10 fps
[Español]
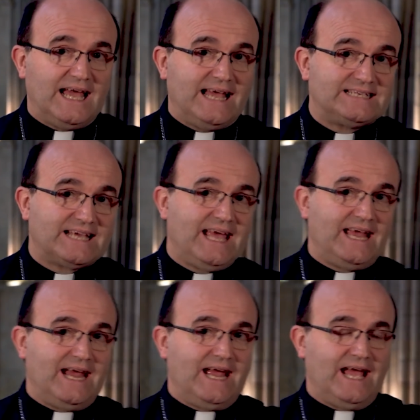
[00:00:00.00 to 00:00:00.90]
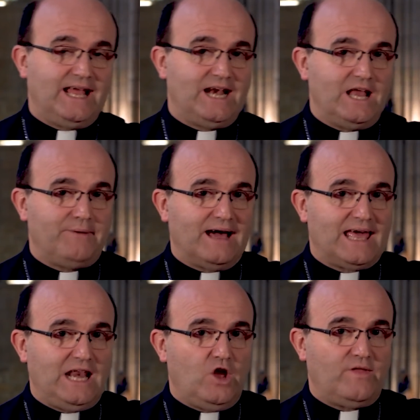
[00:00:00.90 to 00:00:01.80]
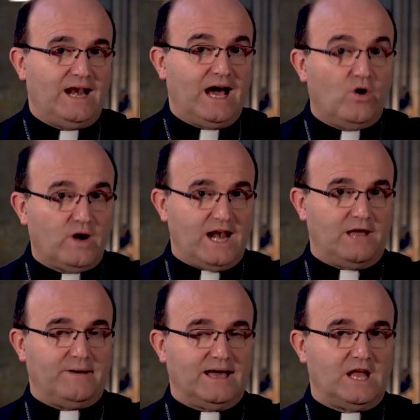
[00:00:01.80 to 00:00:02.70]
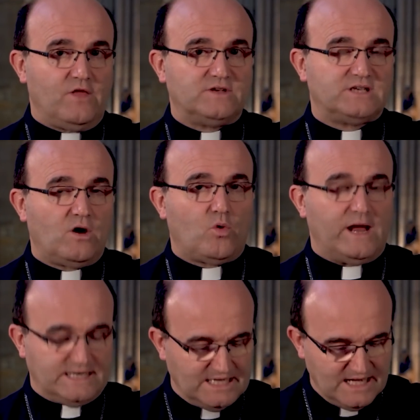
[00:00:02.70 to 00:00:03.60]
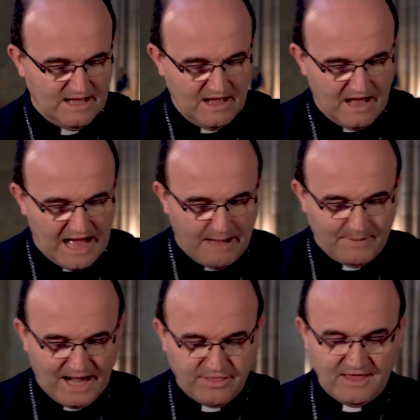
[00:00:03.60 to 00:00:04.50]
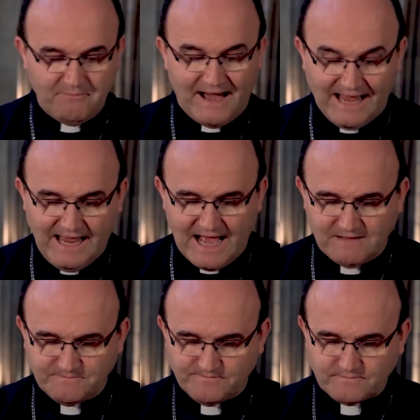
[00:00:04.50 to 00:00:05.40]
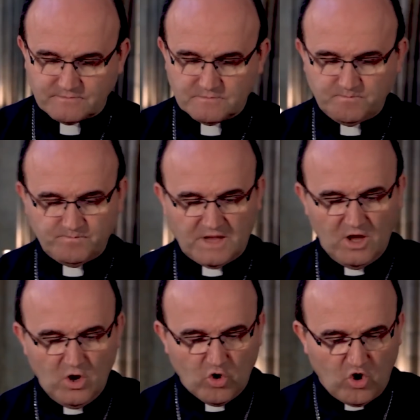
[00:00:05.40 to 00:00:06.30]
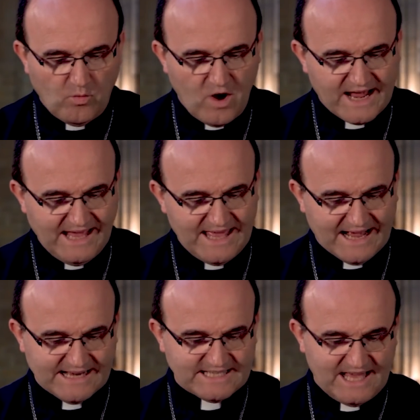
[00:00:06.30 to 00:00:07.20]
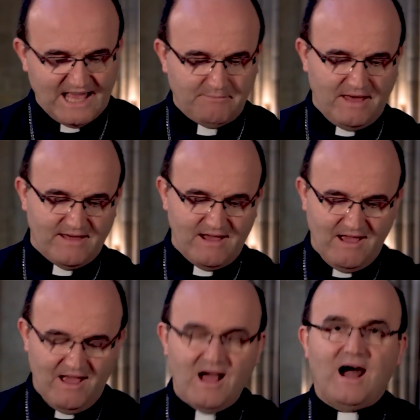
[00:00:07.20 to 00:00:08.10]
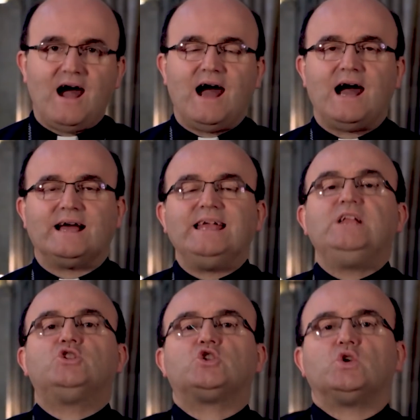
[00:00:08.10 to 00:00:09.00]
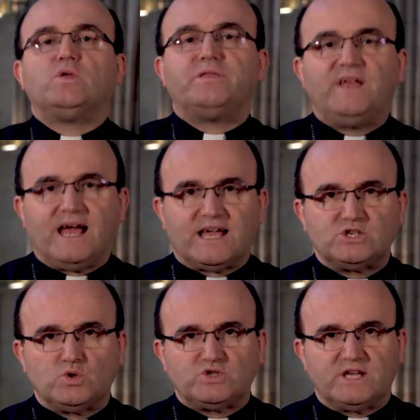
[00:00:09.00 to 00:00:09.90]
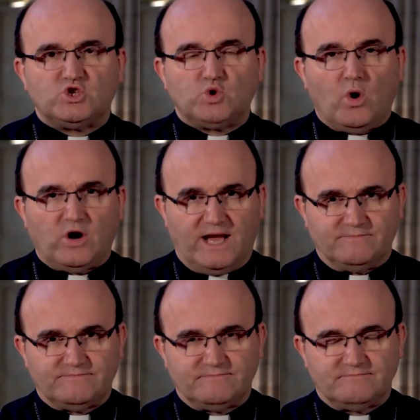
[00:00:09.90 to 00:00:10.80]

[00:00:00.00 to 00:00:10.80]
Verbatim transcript: es que en el Evangelio de la hora, el Evangelio de San Juan, aparece María como aquella que está llamada a introducir a Jesús en su hora.